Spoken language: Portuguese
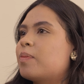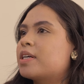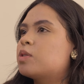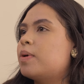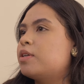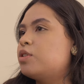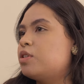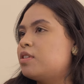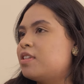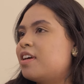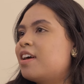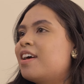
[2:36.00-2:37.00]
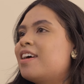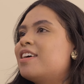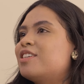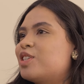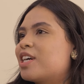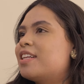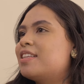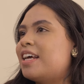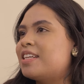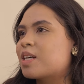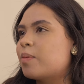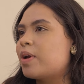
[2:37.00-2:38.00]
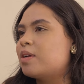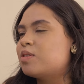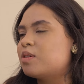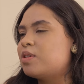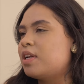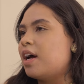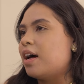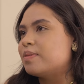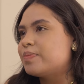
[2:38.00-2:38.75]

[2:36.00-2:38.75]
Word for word: uma expertise gigantesca para nos auxiliar.